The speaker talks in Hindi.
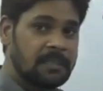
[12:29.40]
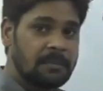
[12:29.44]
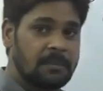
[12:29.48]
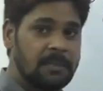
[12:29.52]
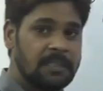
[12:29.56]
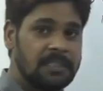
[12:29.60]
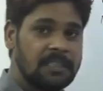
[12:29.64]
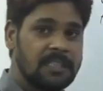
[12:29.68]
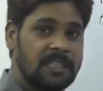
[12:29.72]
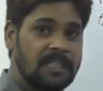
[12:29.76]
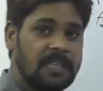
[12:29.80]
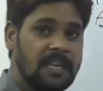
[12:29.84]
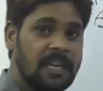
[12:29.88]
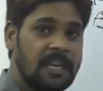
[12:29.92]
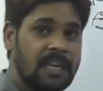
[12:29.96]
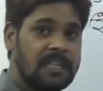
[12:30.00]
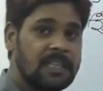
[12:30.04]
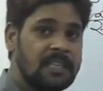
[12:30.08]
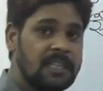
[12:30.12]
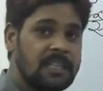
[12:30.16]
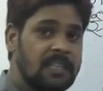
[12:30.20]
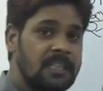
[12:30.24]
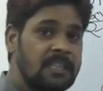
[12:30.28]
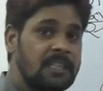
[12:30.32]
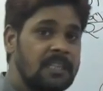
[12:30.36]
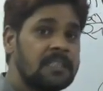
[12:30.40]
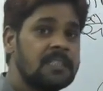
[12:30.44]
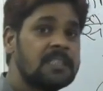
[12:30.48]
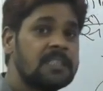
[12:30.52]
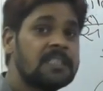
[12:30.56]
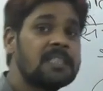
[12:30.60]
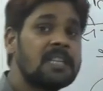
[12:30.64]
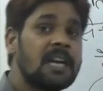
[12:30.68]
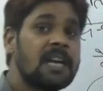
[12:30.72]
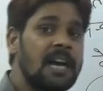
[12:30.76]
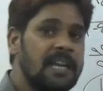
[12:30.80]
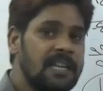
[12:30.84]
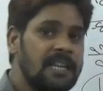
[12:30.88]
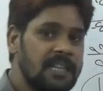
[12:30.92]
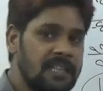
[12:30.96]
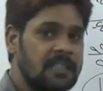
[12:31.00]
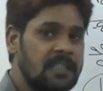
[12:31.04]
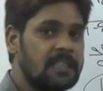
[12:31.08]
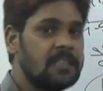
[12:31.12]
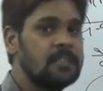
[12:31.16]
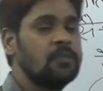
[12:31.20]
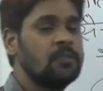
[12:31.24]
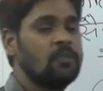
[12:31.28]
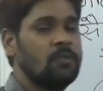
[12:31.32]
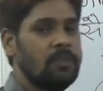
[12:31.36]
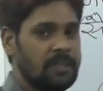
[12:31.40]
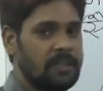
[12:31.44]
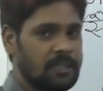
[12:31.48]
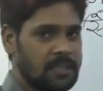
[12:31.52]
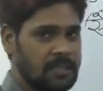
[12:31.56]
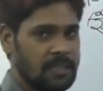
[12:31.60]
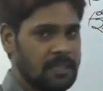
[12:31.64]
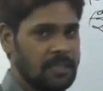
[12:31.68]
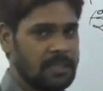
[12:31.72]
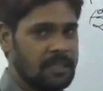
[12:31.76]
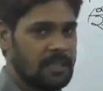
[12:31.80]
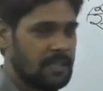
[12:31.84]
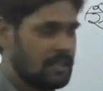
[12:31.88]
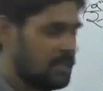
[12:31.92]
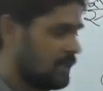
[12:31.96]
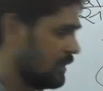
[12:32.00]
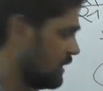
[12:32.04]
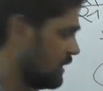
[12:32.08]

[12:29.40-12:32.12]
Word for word: समझिएगा कि साहित्य जो लिखे गए